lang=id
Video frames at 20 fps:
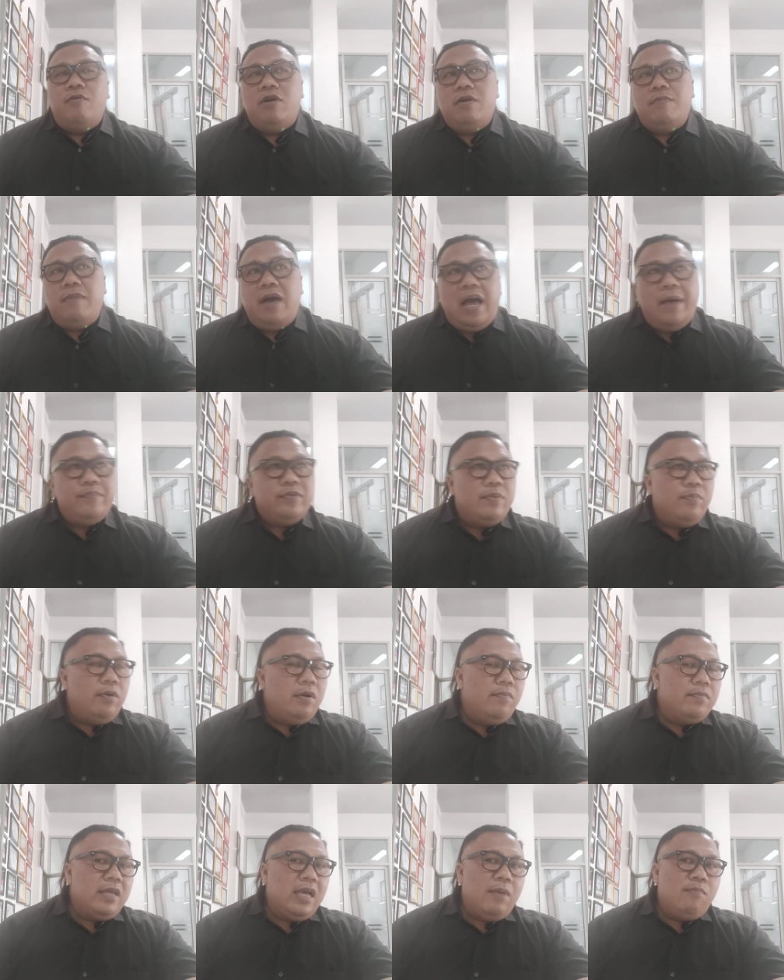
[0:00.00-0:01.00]
Mohon maaf
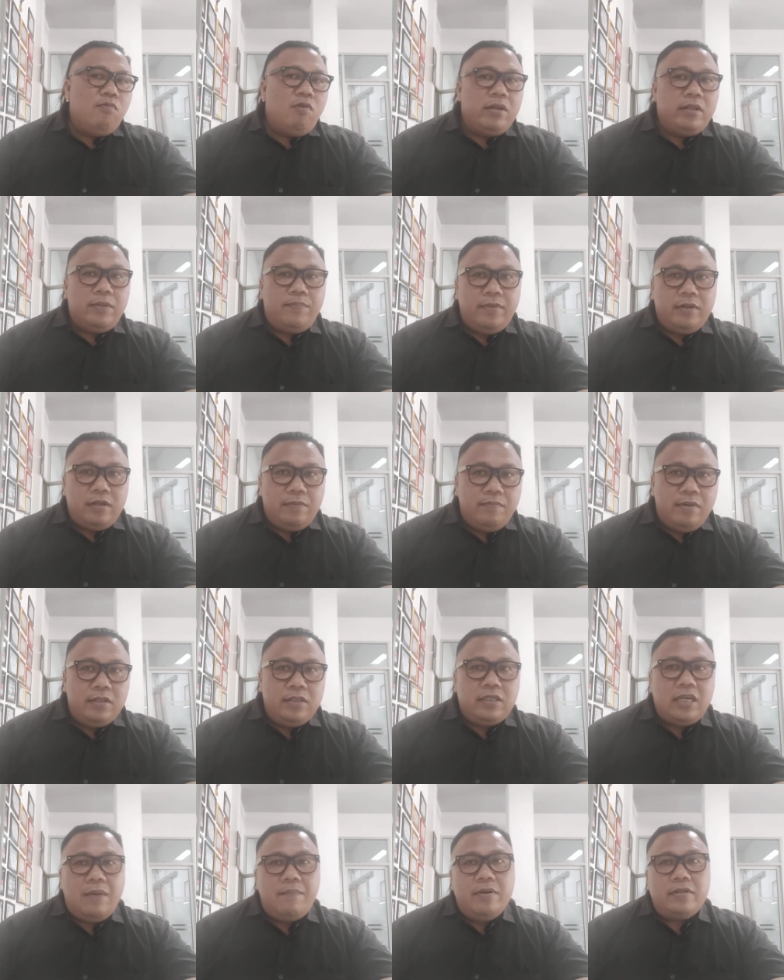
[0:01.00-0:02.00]
sebelumnya buat
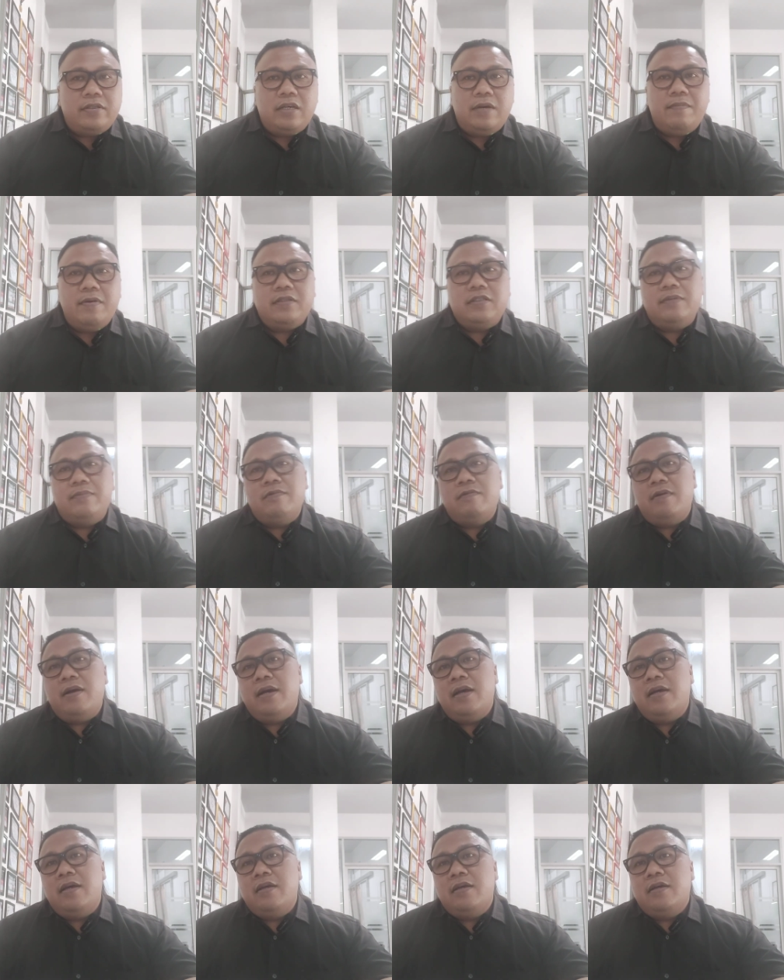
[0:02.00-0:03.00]
teman-teman sahabat-sahabat
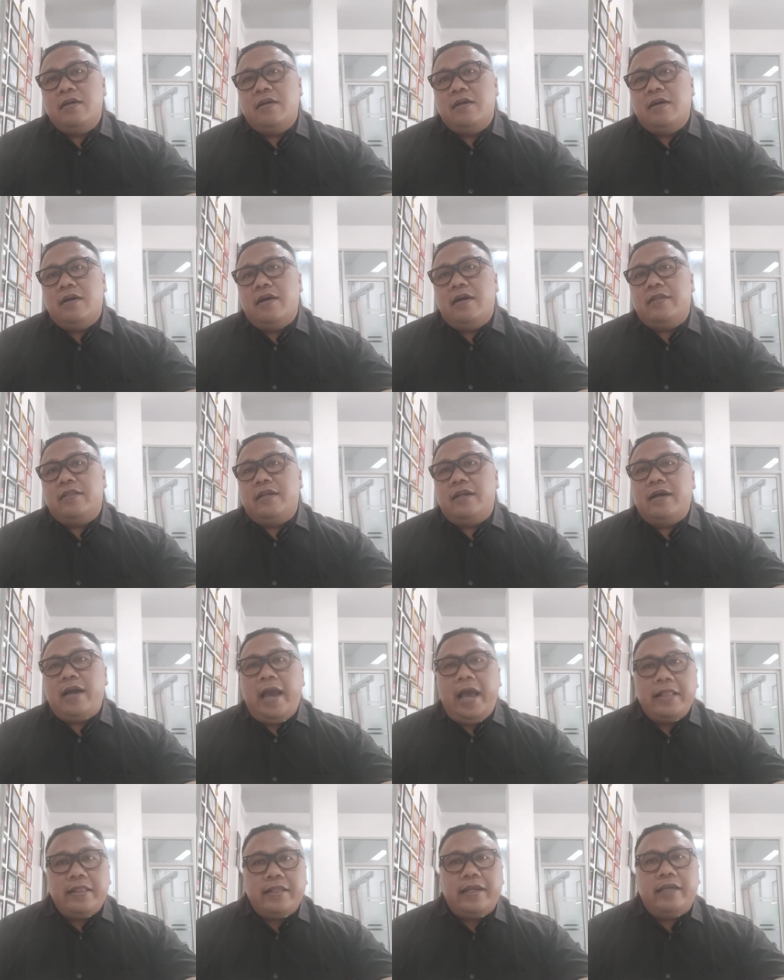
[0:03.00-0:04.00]
semua uh,
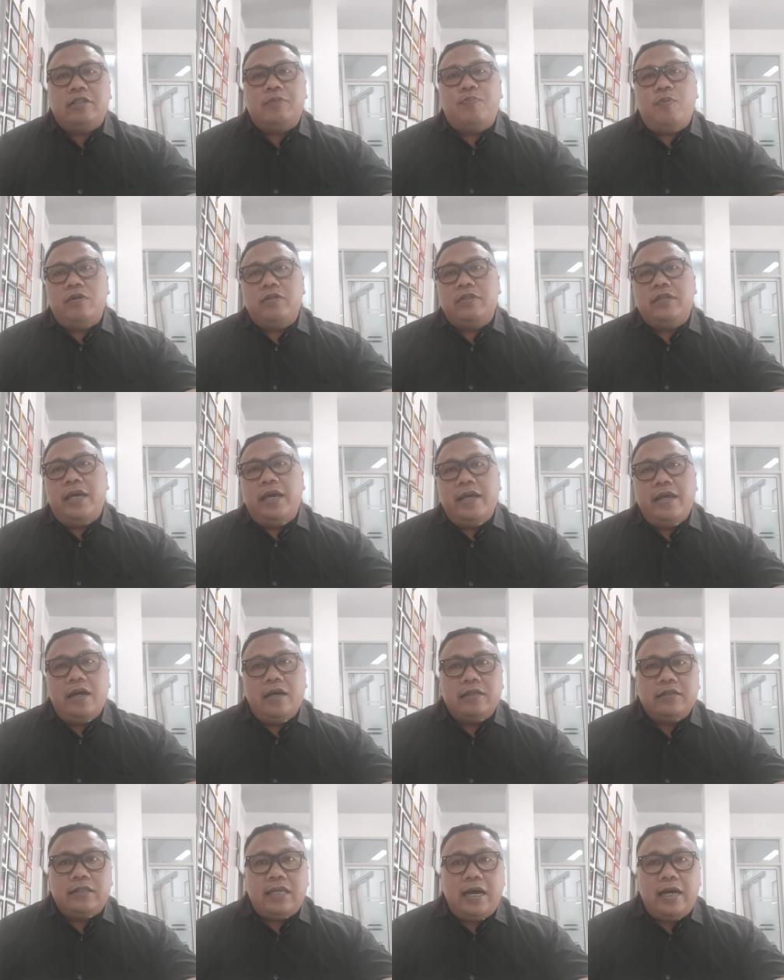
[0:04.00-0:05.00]
terkait respon
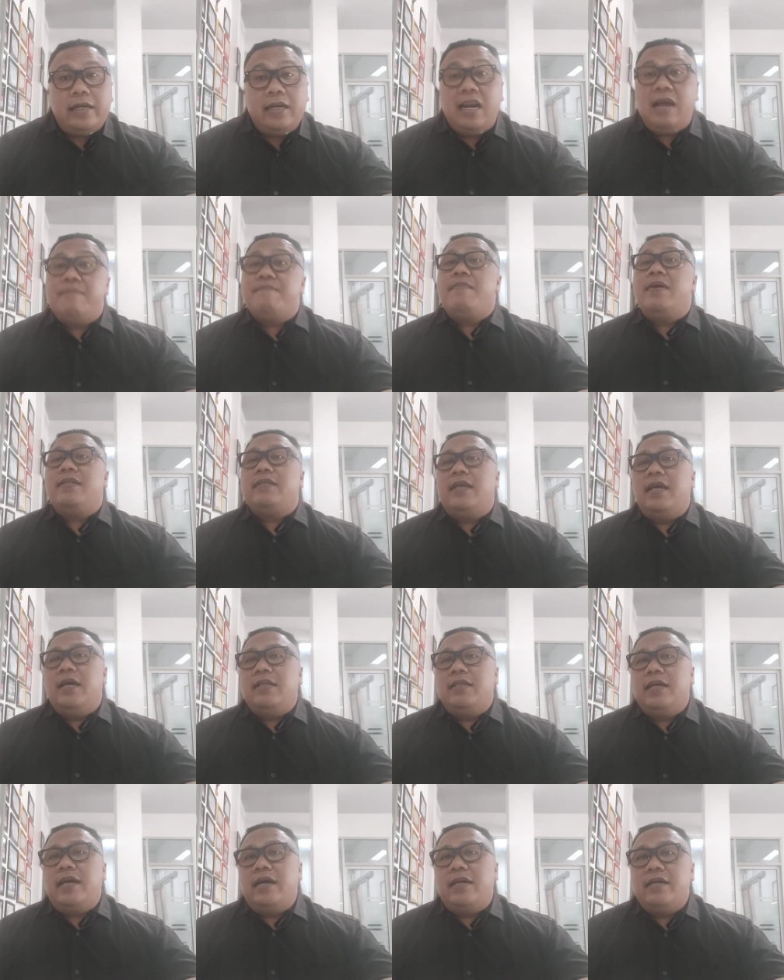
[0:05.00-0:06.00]
saya yang sangat lambat
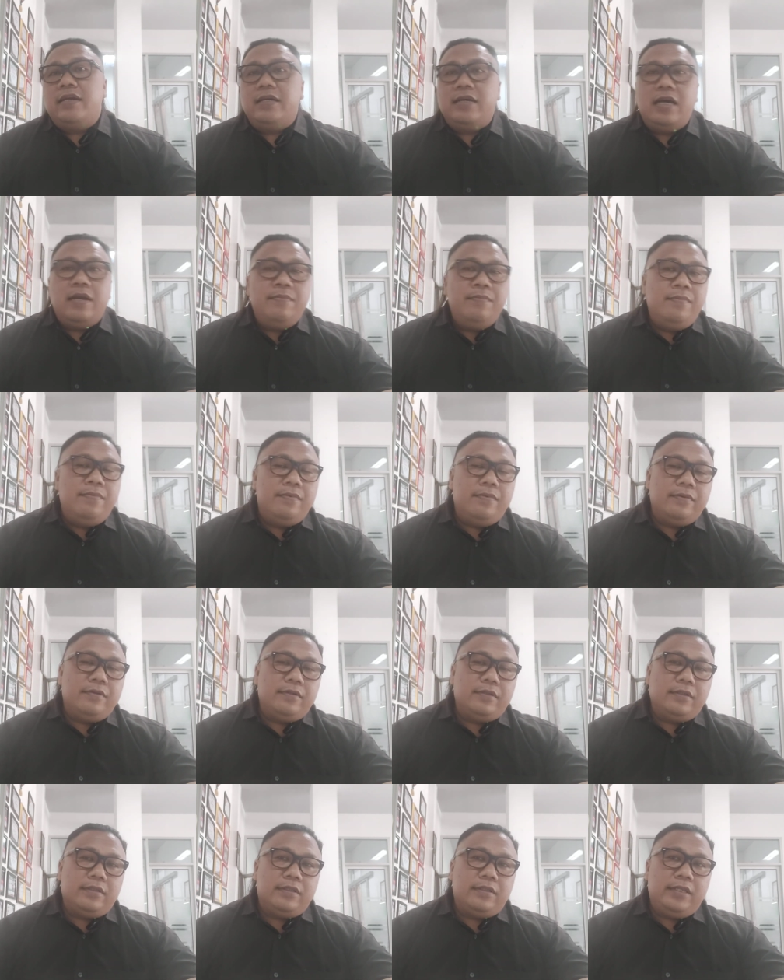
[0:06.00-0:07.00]
ya dikarenakan
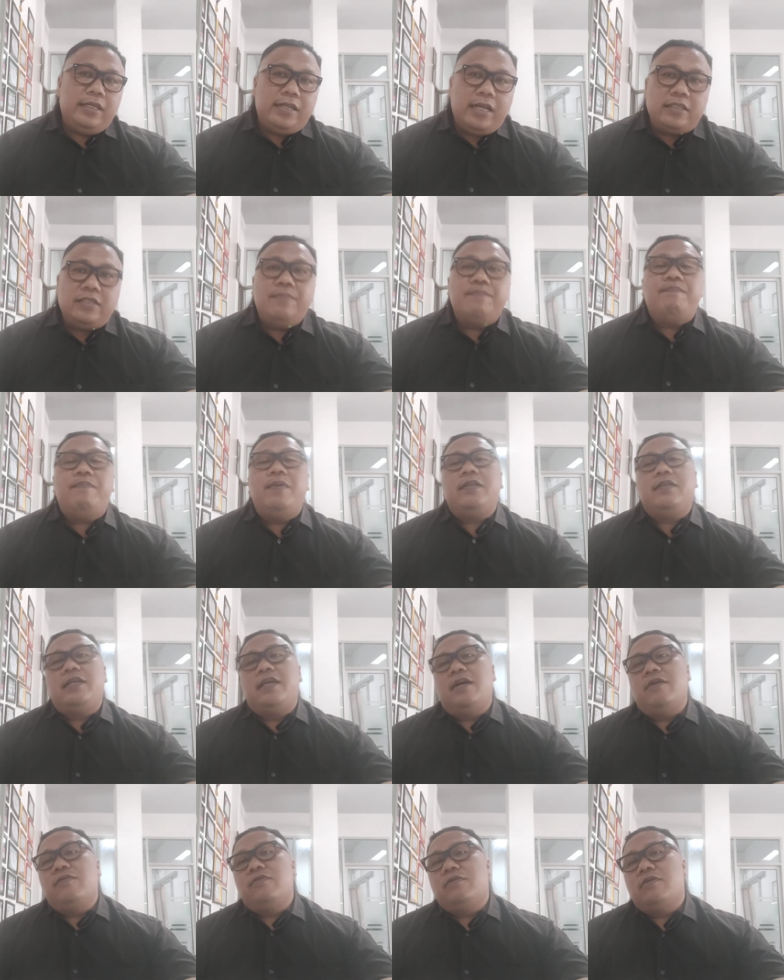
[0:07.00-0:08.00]
tidak sempat
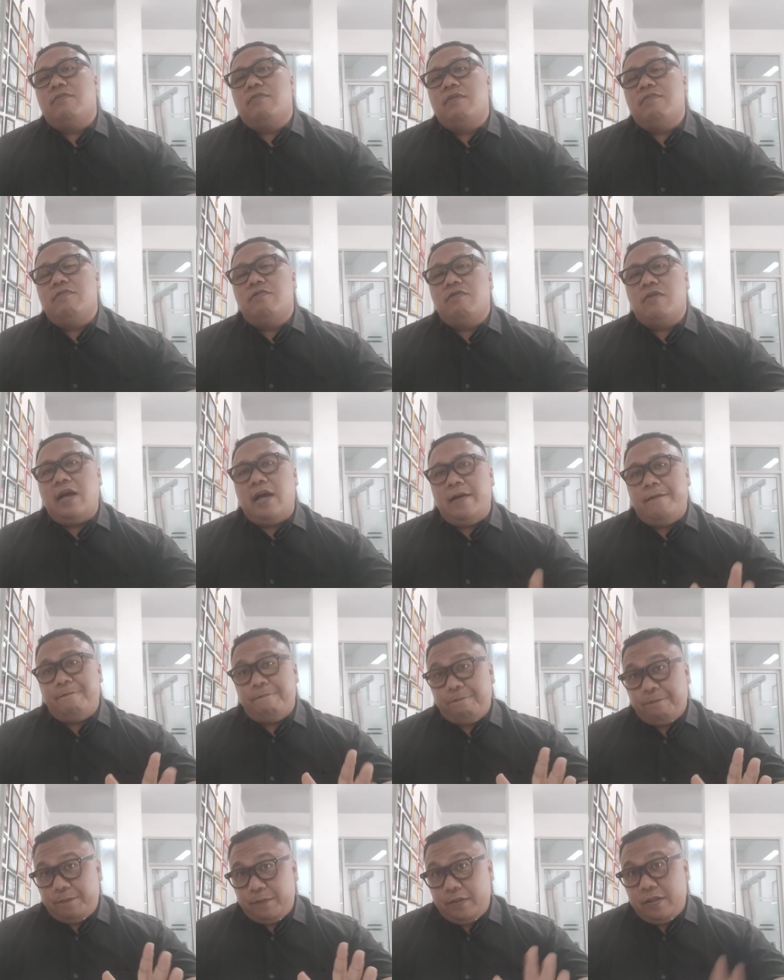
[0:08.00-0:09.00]
ya untuk membuka
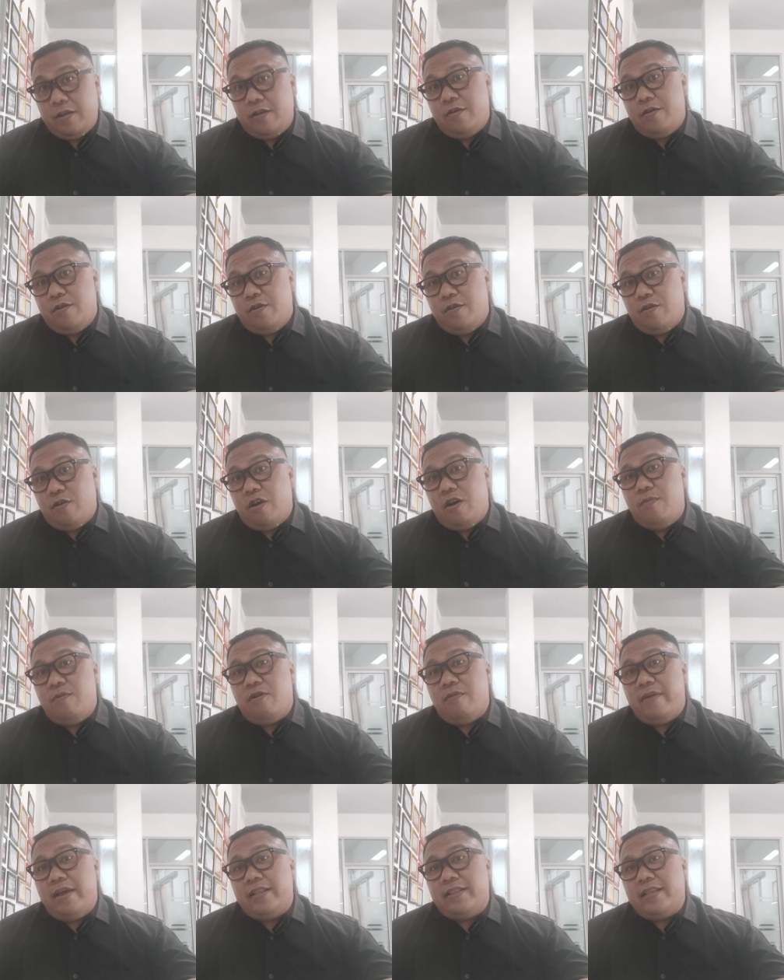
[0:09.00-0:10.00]
kolom
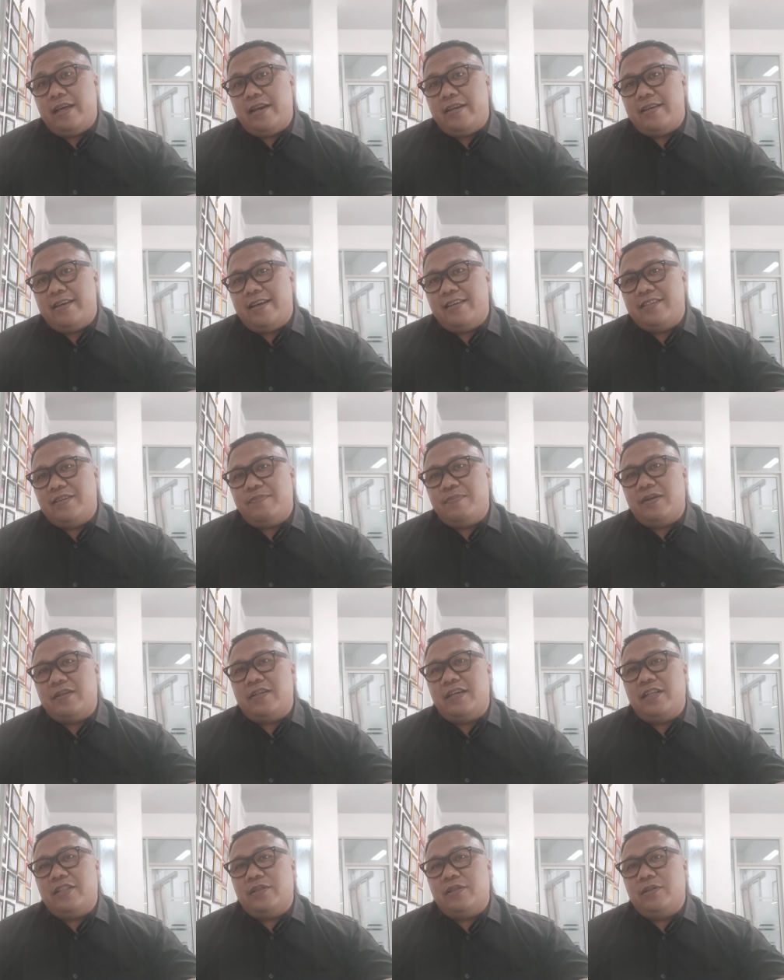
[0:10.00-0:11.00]
komentar ya
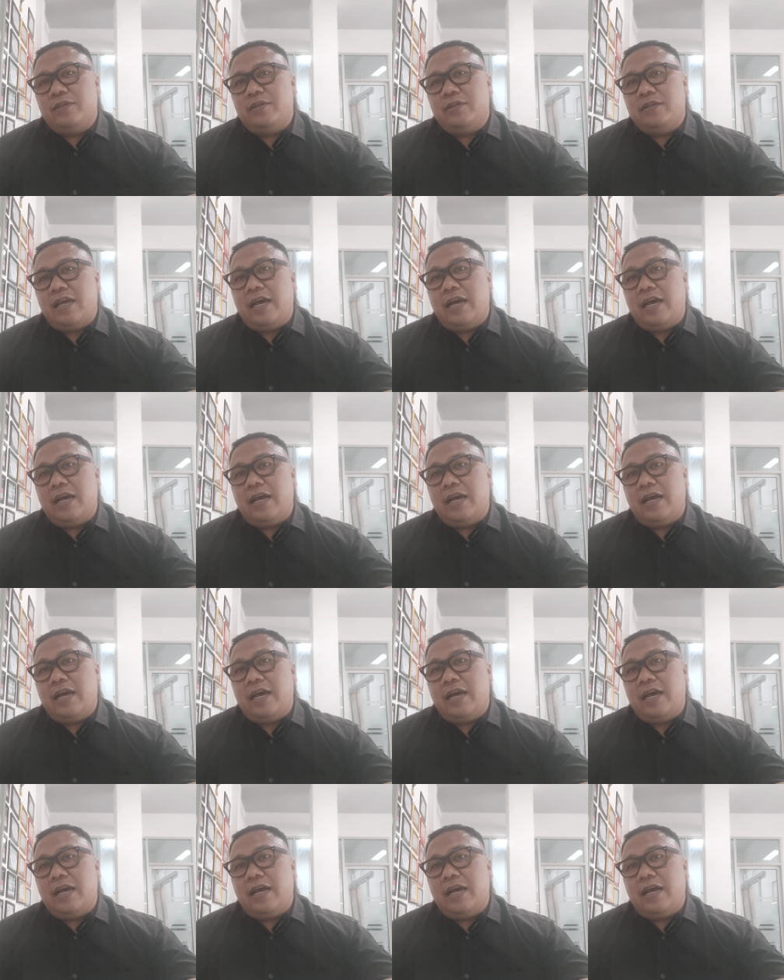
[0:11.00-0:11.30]
seperti itu.